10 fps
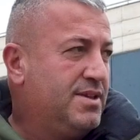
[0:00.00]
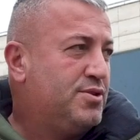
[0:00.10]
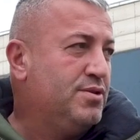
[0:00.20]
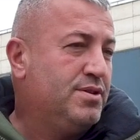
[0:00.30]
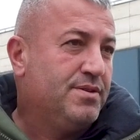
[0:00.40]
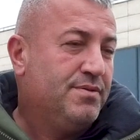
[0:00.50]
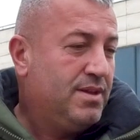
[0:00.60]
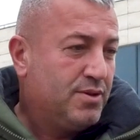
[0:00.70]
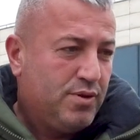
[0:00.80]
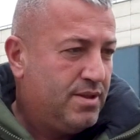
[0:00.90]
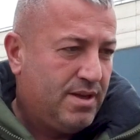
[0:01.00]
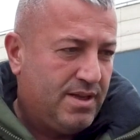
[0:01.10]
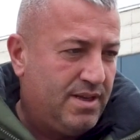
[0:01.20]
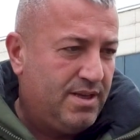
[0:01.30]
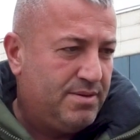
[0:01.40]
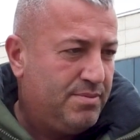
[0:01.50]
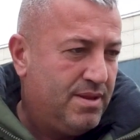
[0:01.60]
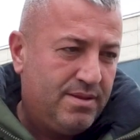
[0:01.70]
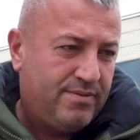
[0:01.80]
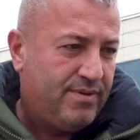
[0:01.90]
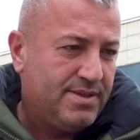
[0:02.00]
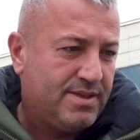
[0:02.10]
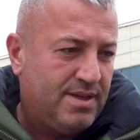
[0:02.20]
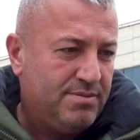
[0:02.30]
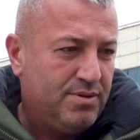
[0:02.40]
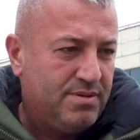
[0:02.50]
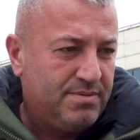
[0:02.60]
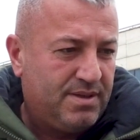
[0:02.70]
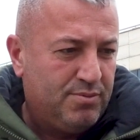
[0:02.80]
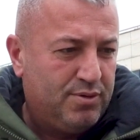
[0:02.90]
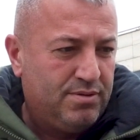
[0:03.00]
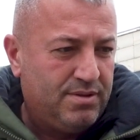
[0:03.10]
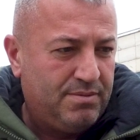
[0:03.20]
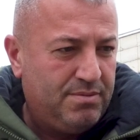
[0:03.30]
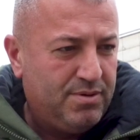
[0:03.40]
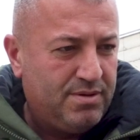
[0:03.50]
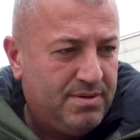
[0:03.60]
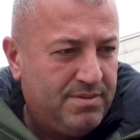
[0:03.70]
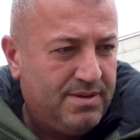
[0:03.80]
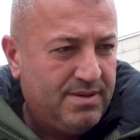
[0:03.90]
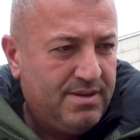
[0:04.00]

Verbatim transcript: Keçiören için valla şu anda adayları ben fazla tanımıyorum. Kim olduğunu da bilmiyorum ama.